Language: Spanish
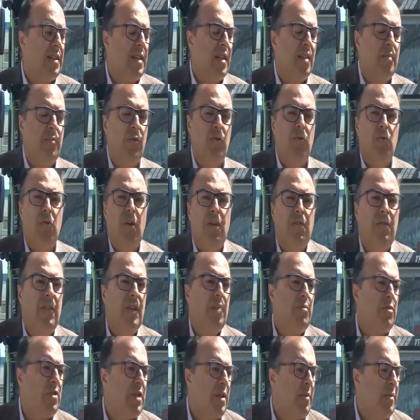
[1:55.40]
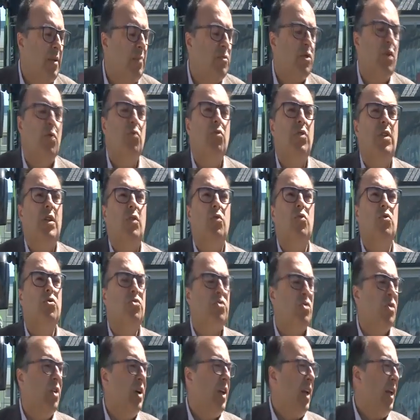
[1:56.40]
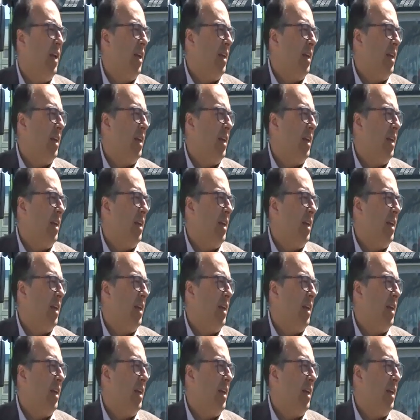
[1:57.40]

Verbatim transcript: este tipo de urgencias, pues hemos tenido un recurso